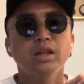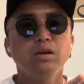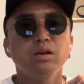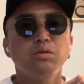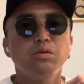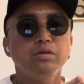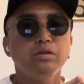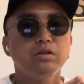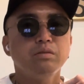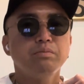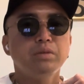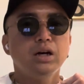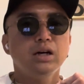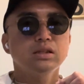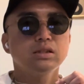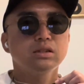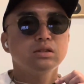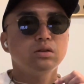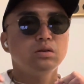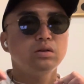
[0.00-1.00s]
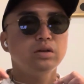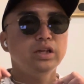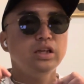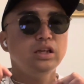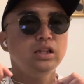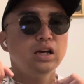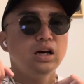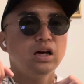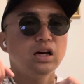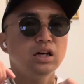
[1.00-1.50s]
こういうパワーストーンいい
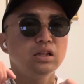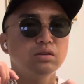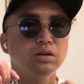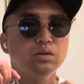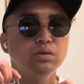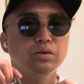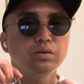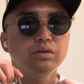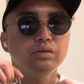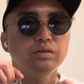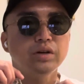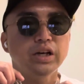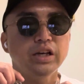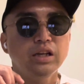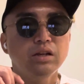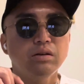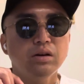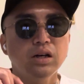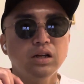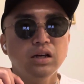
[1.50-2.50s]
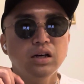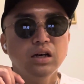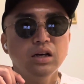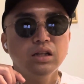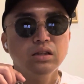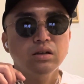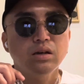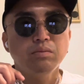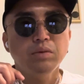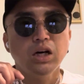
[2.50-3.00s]
なとかどういうのがいいのかな
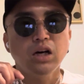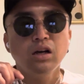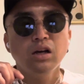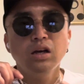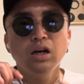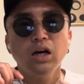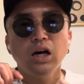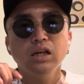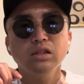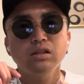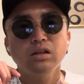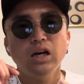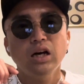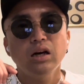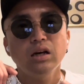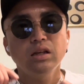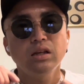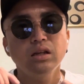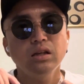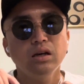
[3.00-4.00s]
とかまあアズラ